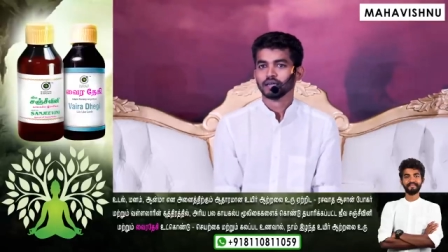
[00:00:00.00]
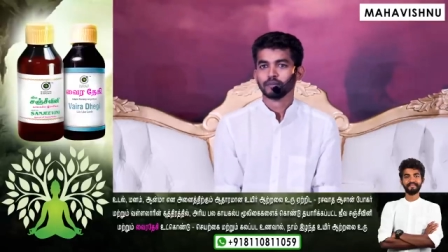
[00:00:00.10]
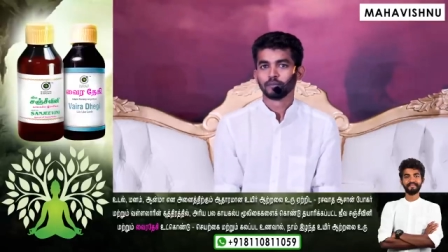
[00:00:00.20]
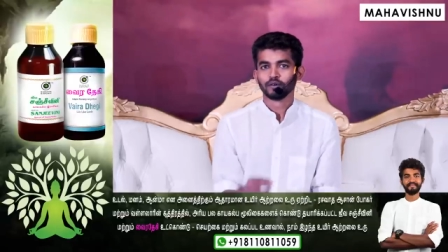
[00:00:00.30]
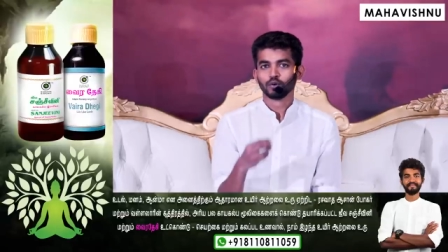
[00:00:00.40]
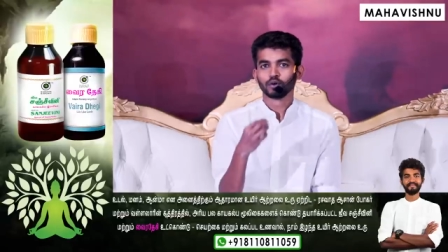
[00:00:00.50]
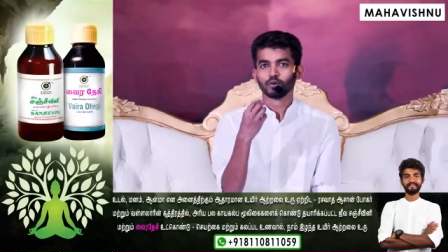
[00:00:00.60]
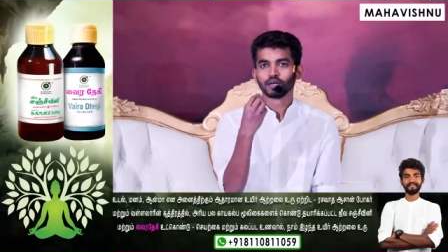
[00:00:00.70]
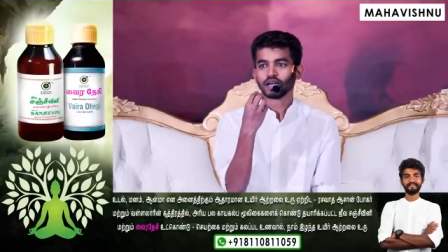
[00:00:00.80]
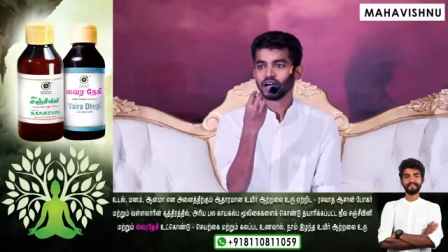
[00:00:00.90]
இப்போ ஒரு
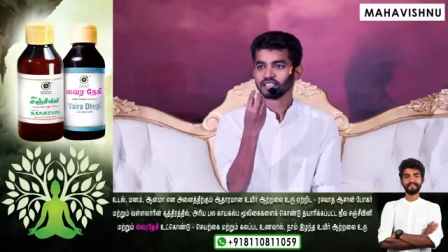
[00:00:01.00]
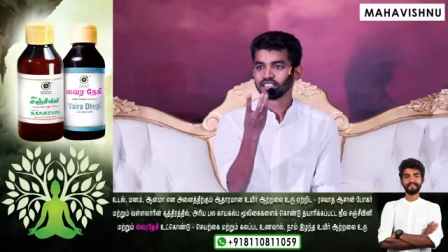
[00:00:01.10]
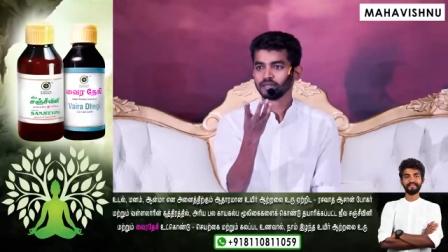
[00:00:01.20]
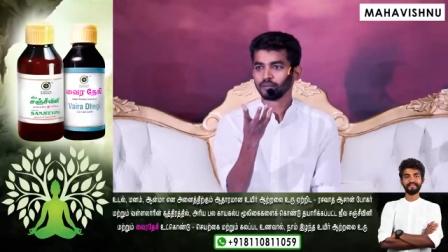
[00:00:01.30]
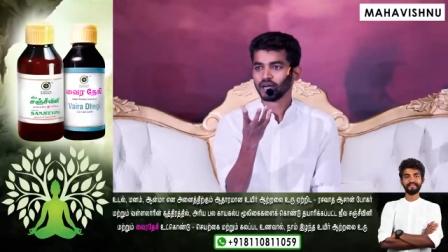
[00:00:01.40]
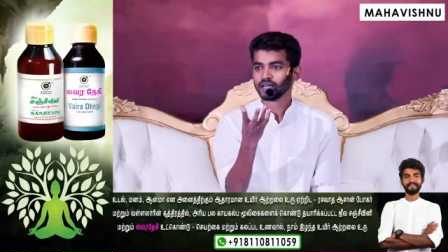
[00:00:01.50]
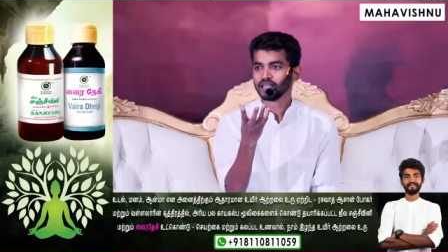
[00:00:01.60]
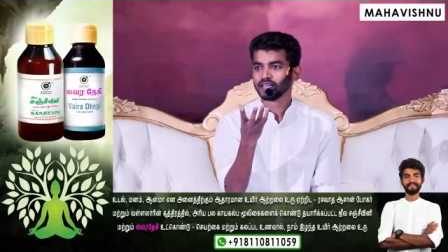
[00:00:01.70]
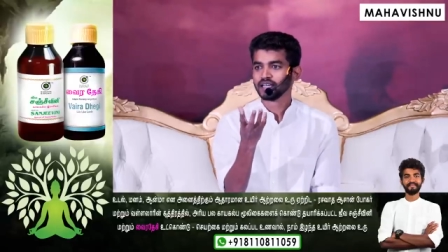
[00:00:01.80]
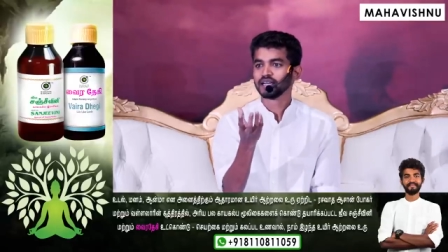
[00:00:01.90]
ஒரு காட்சியை
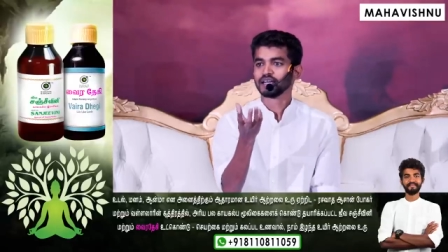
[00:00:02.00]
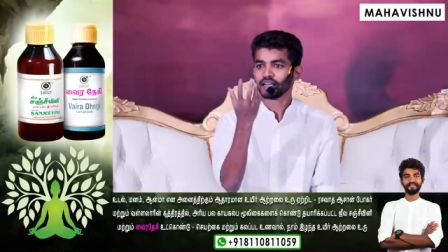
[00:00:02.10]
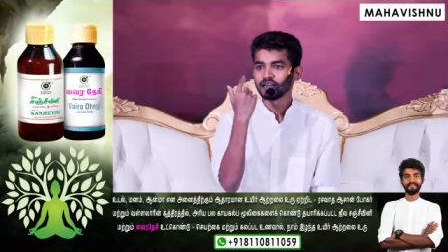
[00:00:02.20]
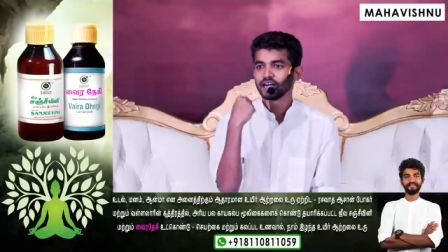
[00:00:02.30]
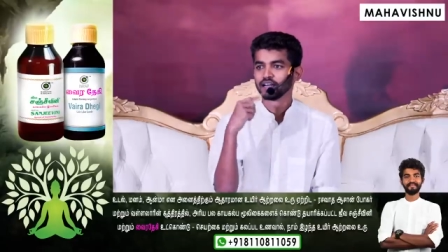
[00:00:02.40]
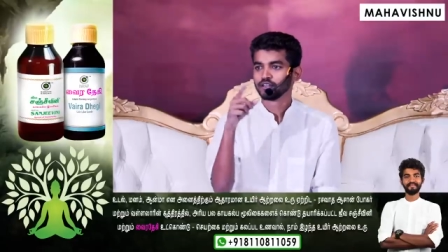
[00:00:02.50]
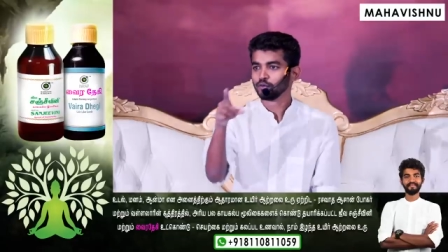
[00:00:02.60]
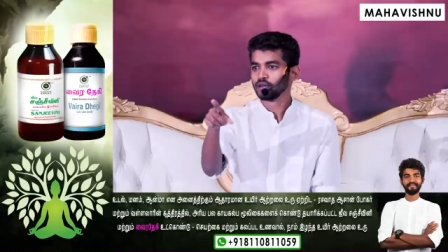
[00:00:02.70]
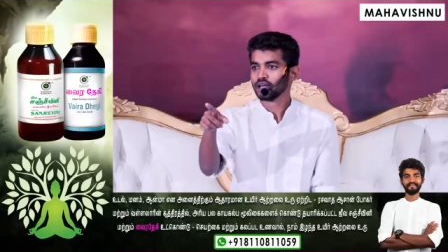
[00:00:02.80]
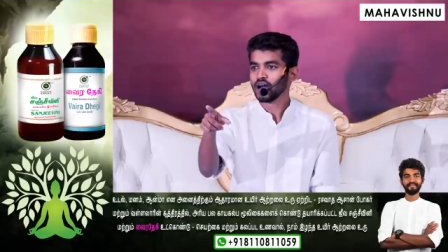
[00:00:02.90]
பார்க்குறீங்க ரெக்கார்ட் ஆகுது
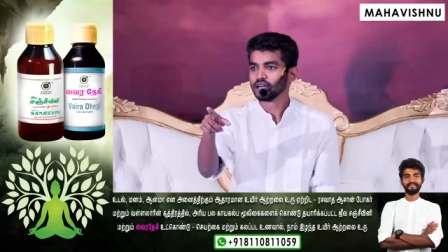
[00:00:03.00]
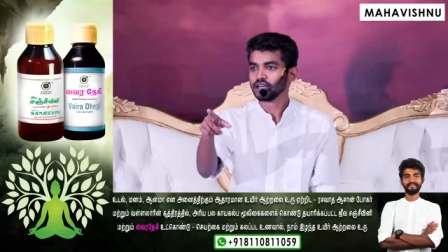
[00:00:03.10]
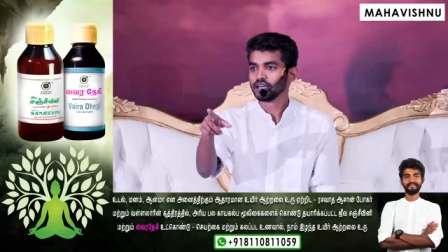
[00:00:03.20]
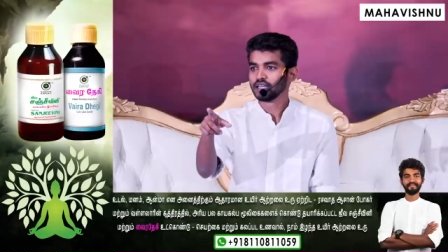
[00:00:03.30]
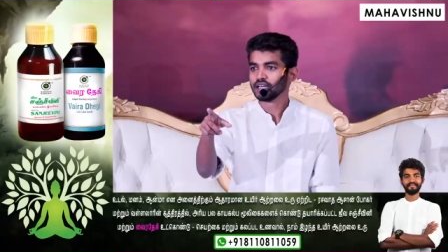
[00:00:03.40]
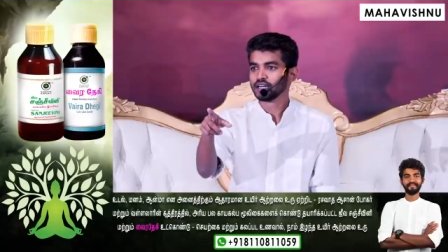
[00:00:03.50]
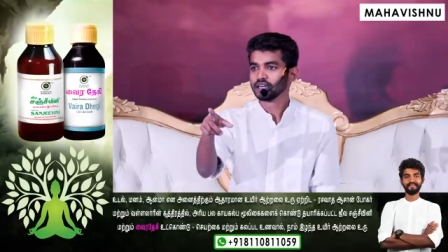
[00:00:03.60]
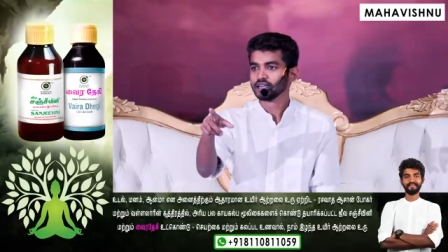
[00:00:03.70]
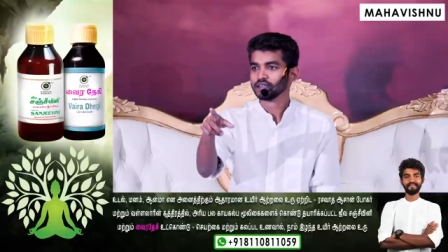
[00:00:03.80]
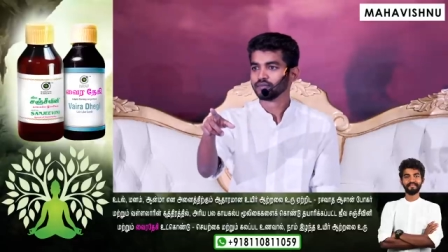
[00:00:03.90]
உள்ள ஆகுதா இல்லையா
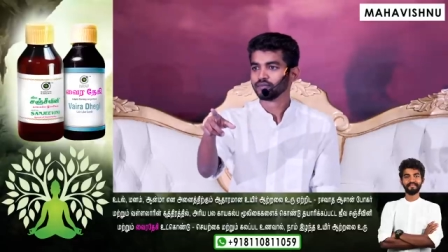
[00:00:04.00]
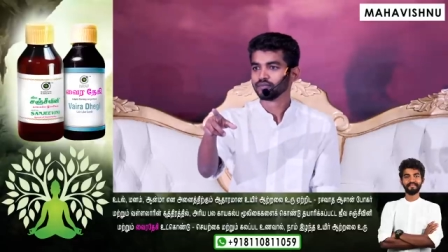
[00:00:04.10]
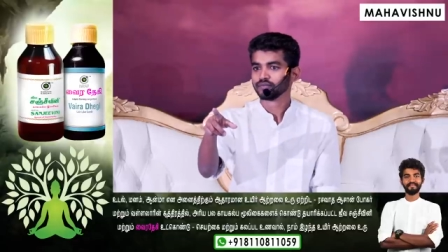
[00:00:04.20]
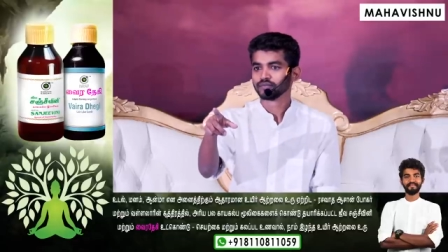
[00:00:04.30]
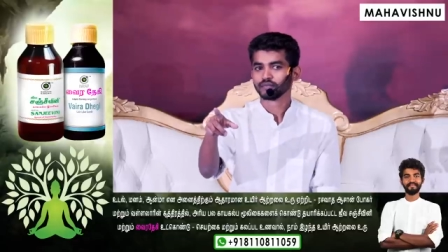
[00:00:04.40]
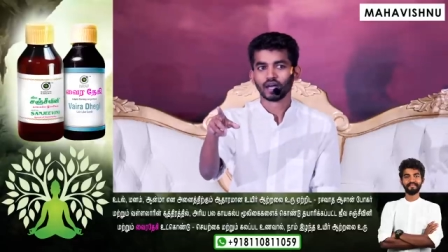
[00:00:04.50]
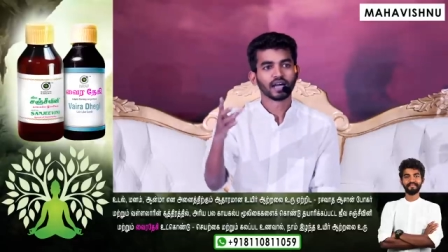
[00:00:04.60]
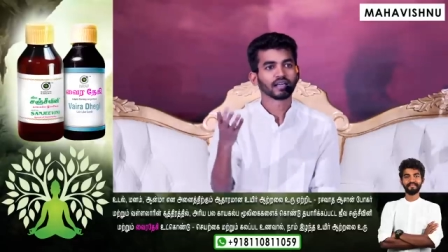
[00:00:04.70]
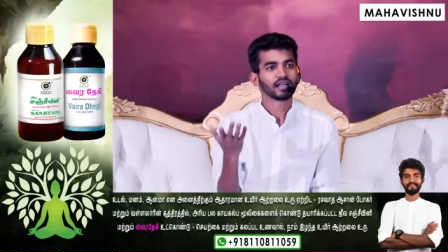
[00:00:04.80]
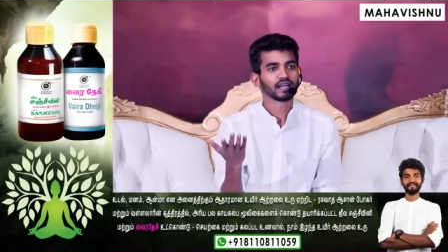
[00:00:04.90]

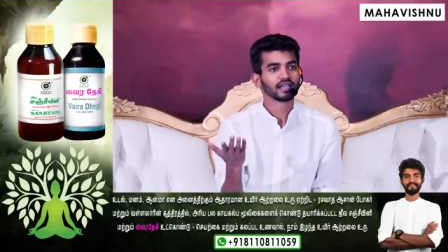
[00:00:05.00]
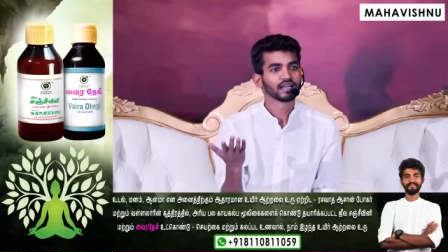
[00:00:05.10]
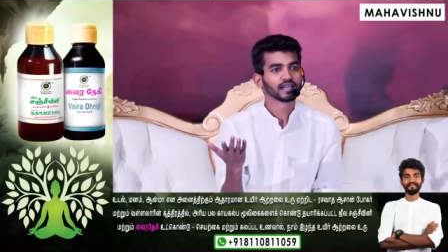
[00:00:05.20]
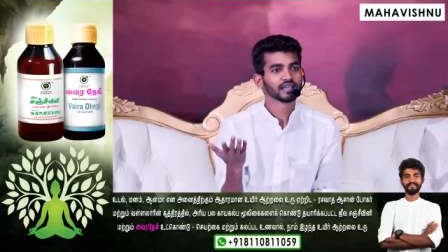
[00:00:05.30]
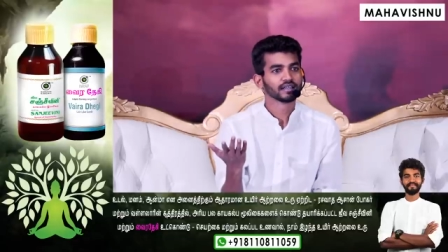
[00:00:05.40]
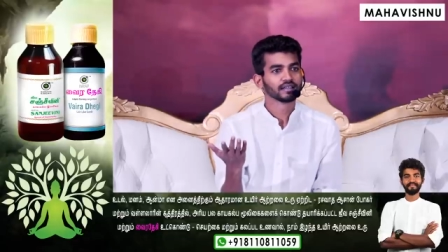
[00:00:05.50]
ஆகுதா ஆகலையாங்க